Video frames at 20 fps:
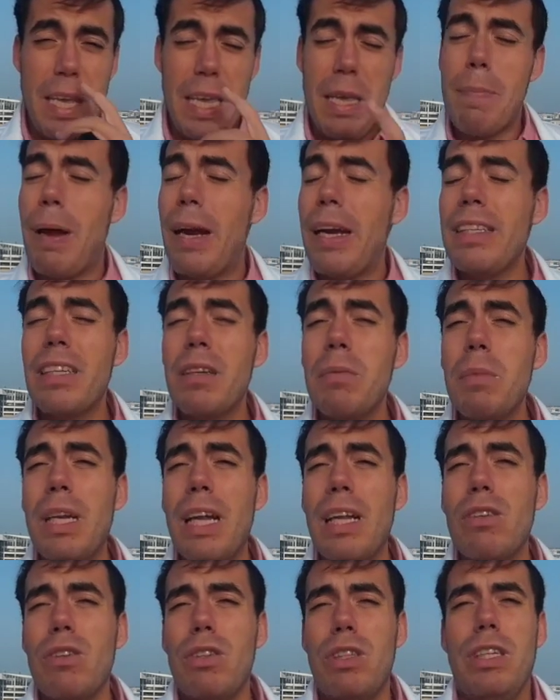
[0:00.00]
Y para ir
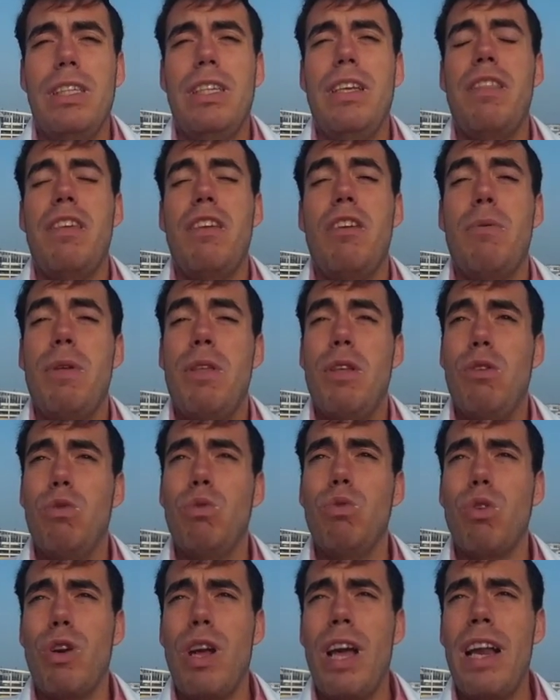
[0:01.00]
terminando este sencillo video
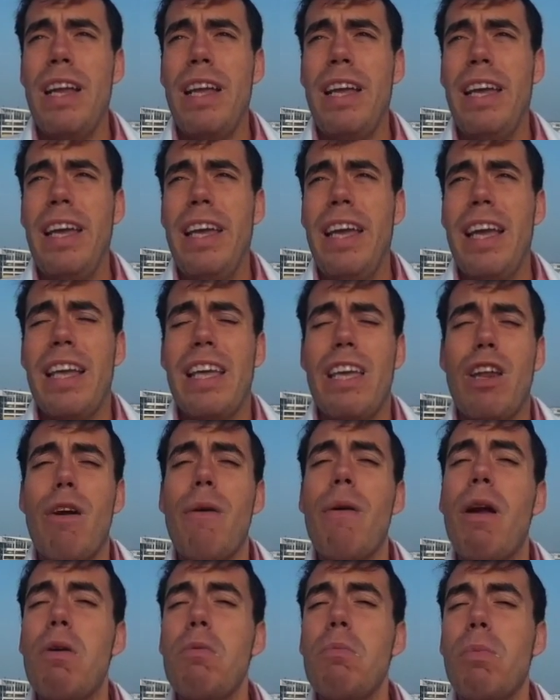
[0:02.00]
tutorial, eh, quiero
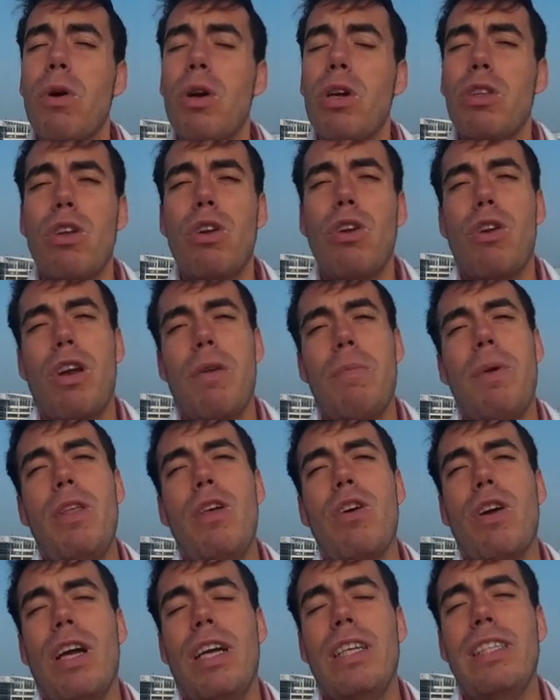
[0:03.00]
hablar un poquito de los
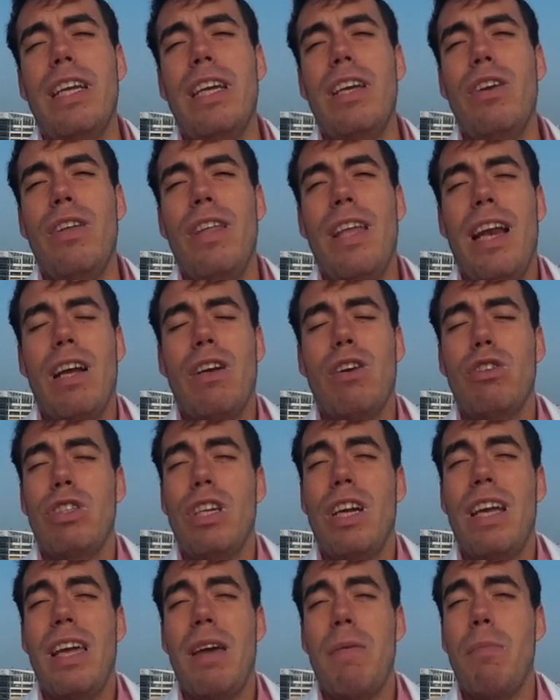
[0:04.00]
remedios caseros y de las
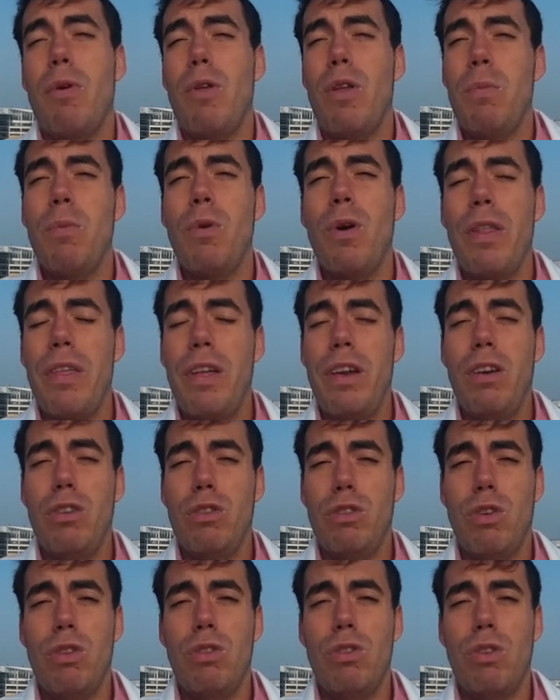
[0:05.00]
cosas que podemos hacer
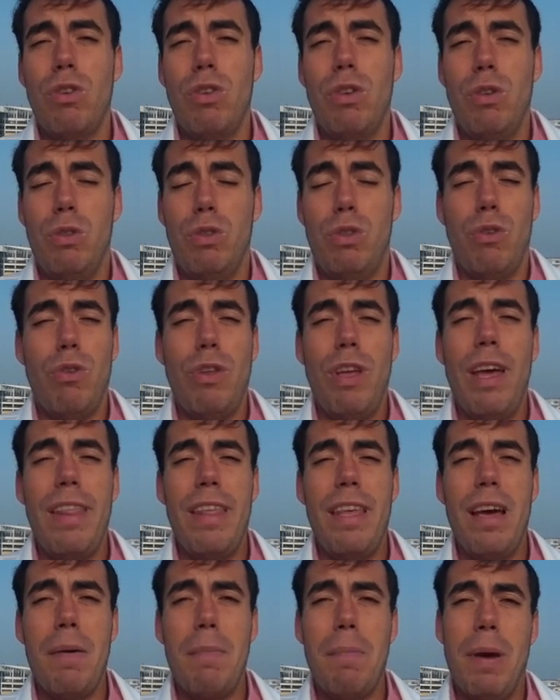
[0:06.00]
nosotros en nuestro día a
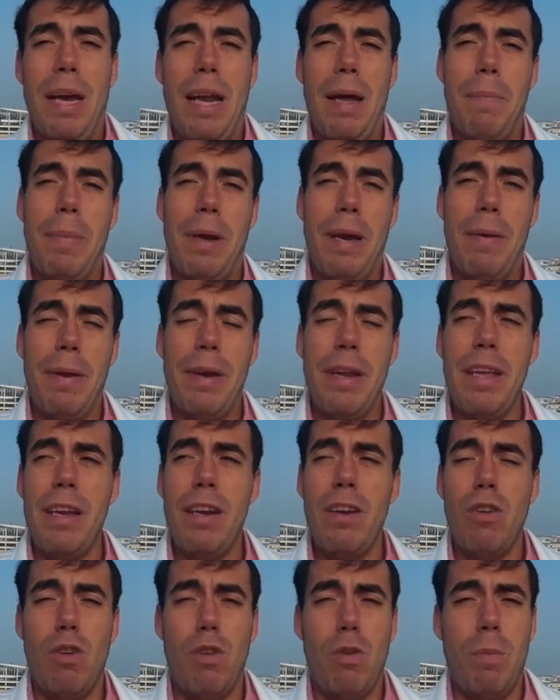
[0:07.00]
día para prevenir
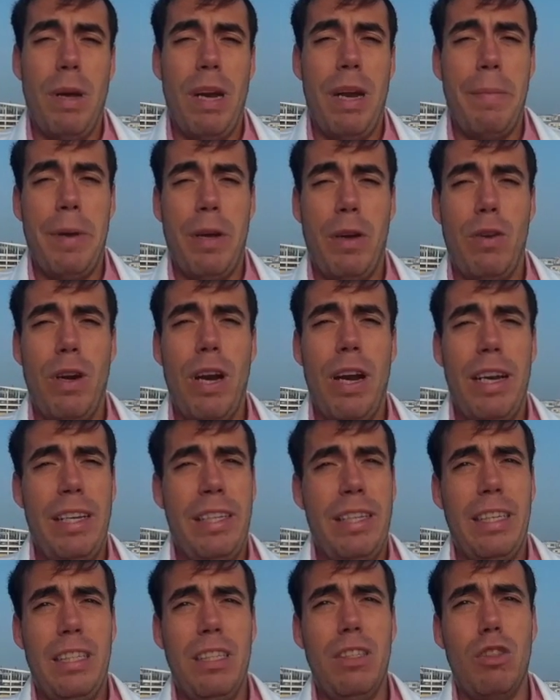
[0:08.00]
o para mejorar
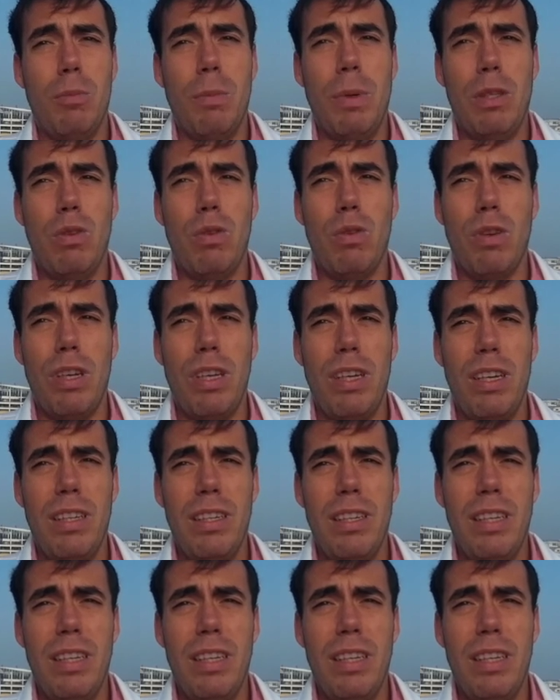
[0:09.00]
esta sintomatología.